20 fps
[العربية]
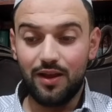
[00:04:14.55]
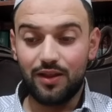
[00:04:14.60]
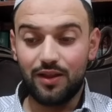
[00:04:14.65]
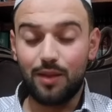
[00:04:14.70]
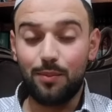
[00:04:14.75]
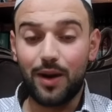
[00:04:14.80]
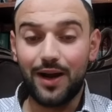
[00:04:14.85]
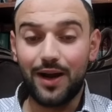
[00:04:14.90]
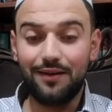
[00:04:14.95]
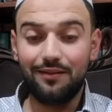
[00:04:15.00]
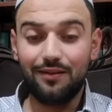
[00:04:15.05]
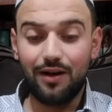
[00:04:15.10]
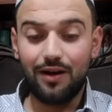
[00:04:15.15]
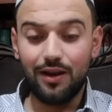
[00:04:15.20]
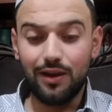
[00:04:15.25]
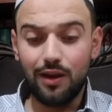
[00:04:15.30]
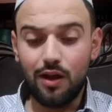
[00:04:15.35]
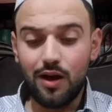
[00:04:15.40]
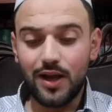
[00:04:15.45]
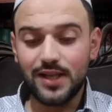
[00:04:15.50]
طبعا
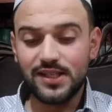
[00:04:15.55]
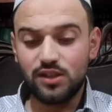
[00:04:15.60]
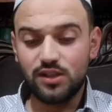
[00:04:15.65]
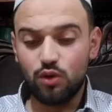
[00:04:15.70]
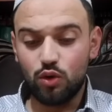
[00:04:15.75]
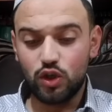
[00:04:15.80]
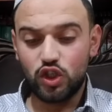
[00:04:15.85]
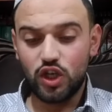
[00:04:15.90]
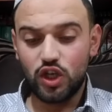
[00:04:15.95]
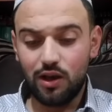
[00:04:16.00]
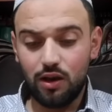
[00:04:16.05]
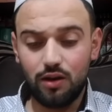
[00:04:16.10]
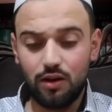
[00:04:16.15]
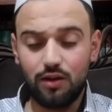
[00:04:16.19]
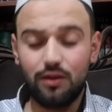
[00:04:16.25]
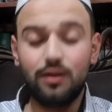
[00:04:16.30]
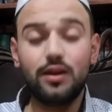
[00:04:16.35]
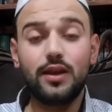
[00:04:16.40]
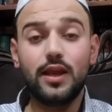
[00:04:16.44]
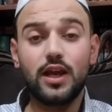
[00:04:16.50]
الله عز وجل
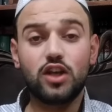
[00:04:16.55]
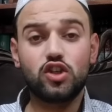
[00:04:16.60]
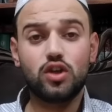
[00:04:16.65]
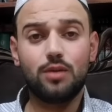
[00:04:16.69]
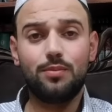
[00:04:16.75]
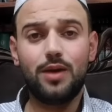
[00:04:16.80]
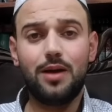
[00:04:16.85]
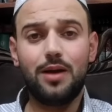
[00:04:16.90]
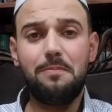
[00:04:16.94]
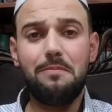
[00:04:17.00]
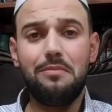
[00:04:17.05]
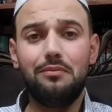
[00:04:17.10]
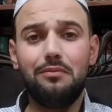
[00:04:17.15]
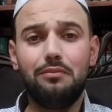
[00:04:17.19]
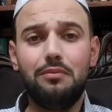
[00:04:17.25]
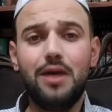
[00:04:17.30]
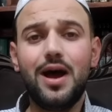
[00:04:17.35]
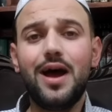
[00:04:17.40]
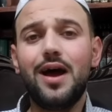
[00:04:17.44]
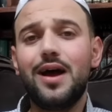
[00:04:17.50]
يا شباب
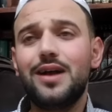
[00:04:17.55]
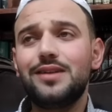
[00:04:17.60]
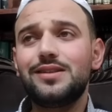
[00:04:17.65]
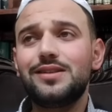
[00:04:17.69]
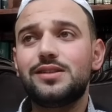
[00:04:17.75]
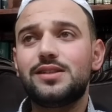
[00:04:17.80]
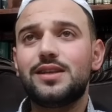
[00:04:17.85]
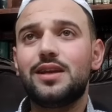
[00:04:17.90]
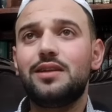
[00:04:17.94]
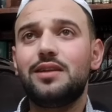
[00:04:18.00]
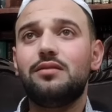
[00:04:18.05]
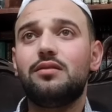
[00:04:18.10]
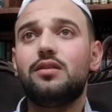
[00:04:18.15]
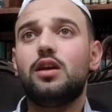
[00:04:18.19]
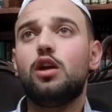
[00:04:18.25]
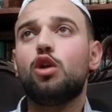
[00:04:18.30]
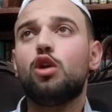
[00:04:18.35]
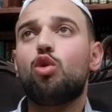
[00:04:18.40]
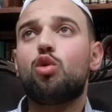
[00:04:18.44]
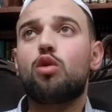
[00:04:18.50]
ما أنزل
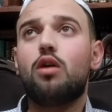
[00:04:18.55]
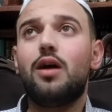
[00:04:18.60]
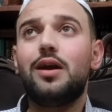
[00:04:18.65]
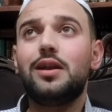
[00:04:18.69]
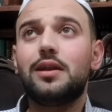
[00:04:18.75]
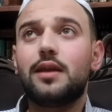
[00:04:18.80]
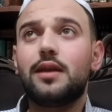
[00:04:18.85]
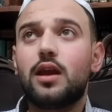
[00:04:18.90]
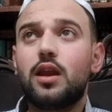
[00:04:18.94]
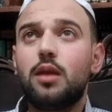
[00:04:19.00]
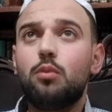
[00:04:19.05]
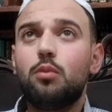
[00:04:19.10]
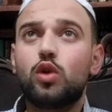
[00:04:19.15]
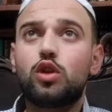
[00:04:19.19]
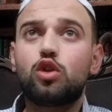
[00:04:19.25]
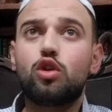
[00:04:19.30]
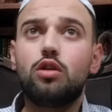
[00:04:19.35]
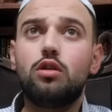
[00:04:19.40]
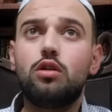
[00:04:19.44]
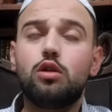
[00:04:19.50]
القرآن الكريم
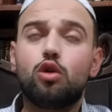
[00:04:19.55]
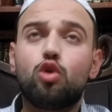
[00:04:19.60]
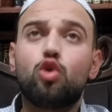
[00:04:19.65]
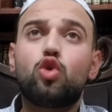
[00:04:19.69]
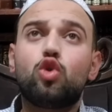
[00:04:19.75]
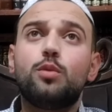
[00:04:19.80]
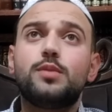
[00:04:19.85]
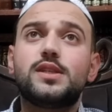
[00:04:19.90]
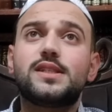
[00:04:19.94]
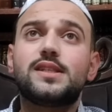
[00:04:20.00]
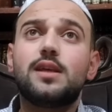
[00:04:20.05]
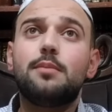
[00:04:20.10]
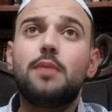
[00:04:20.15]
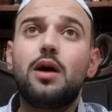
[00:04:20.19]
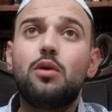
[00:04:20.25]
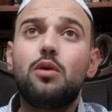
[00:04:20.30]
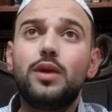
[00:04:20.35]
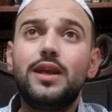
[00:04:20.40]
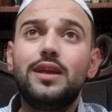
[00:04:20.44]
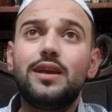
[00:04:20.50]
والكتب
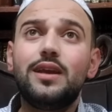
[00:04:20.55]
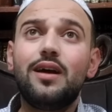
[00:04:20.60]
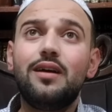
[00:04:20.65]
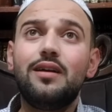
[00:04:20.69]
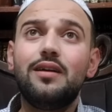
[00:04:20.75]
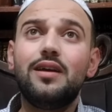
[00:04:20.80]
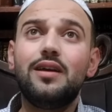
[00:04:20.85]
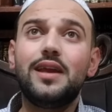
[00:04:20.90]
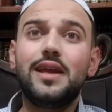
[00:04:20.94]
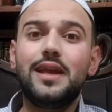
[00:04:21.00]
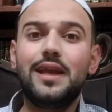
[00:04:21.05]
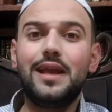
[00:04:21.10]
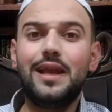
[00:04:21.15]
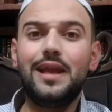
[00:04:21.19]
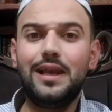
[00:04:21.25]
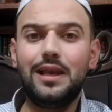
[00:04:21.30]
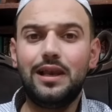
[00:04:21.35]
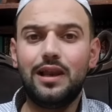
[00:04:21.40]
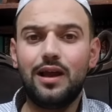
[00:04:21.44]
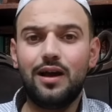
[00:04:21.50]
السماوية
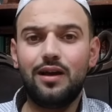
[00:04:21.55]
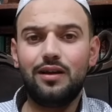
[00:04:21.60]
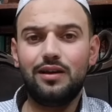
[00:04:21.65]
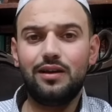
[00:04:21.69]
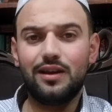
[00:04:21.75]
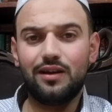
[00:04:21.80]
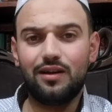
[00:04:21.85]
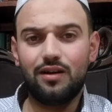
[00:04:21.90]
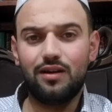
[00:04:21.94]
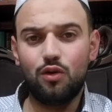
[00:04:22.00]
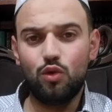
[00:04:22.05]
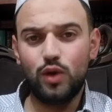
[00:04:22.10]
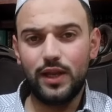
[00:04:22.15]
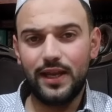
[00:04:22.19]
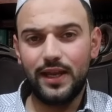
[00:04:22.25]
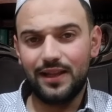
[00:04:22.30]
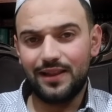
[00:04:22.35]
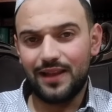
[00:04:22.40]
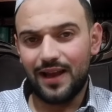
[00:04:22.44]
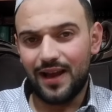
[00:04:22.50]
إلا
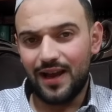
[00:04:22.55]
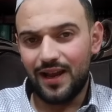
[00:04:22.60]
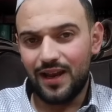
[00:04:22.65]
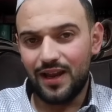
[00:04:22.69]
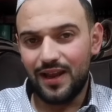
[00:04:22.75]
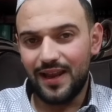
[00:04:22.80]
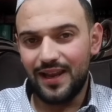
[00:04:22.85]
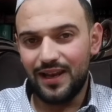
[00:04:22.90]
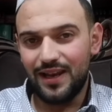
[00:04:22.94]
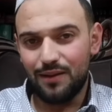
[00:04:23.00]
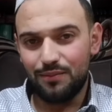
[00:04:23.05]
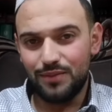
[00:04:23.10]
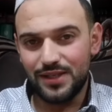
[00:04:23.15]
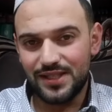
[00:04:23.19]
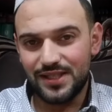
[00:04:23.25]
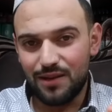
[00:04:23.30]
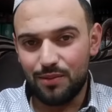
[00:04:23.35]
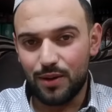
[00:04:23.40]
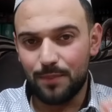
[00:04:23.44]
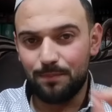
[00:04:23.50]
لقوله تعالى إلا
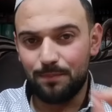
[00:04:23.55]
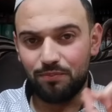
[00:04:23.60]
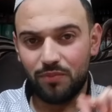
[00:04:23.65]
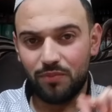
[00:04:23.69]
بسبب